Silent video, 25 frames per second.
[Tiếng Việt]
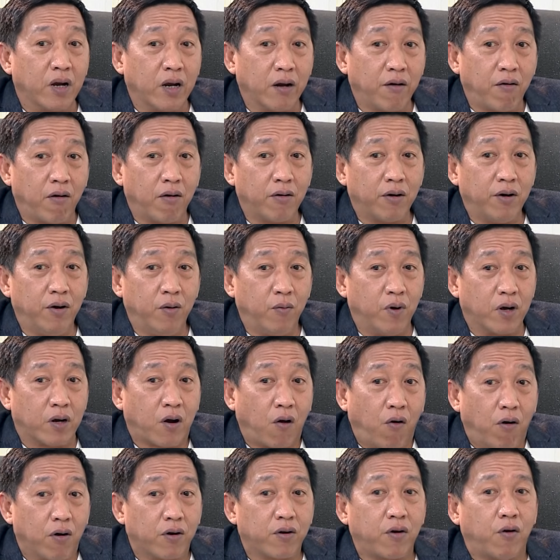cái đó nếu mà
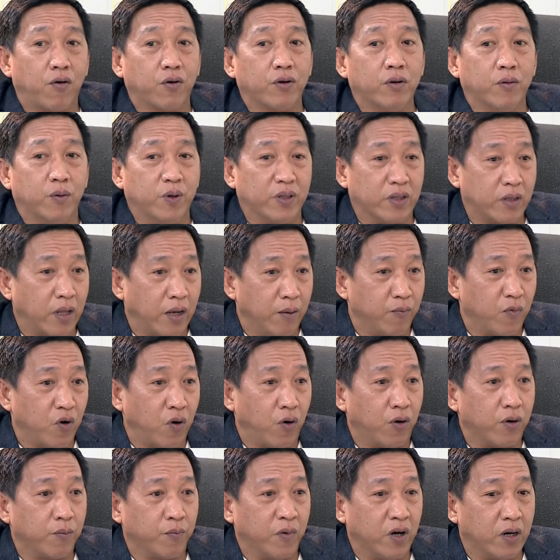có rồi thì mình tìm
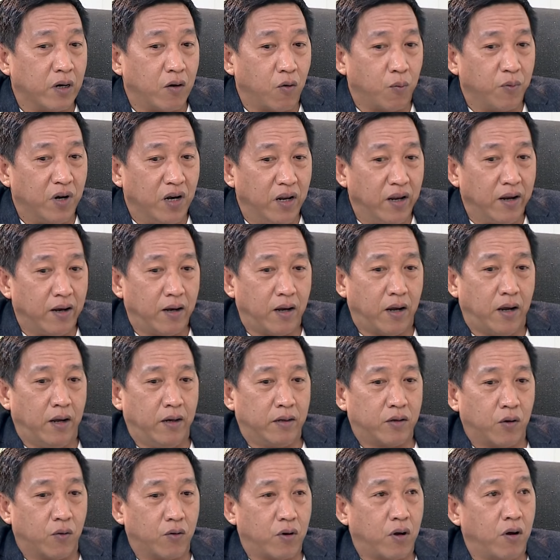họ bắt đầu mình liên
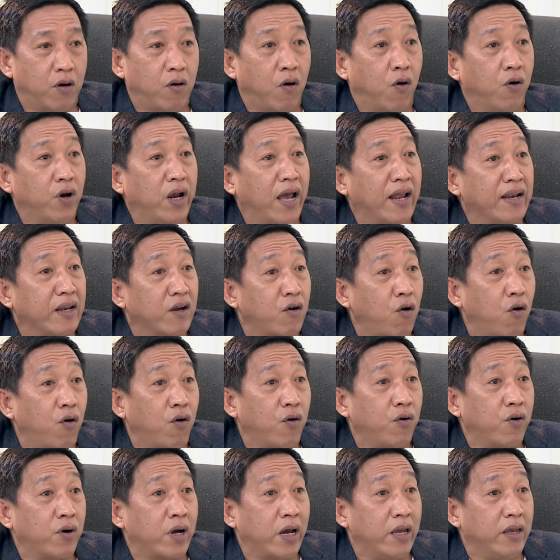hệ chỗ đó hỏi anh
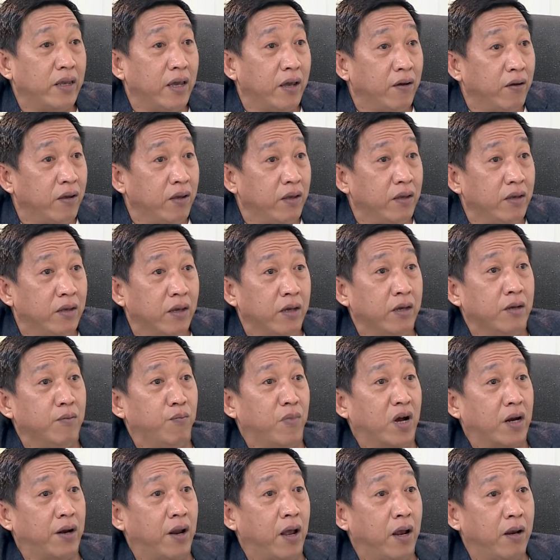có cái giấy gì
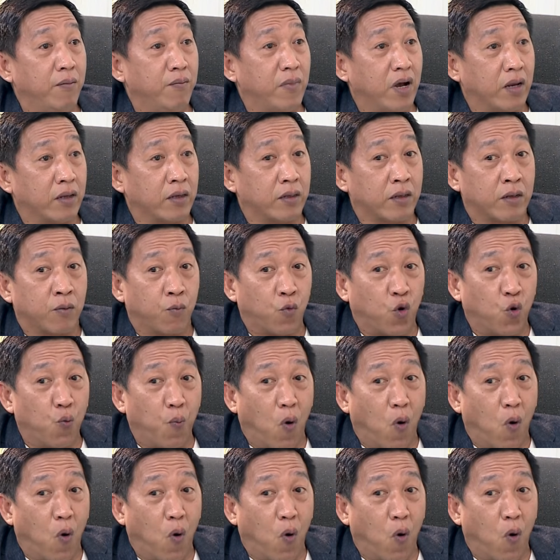mà để mà của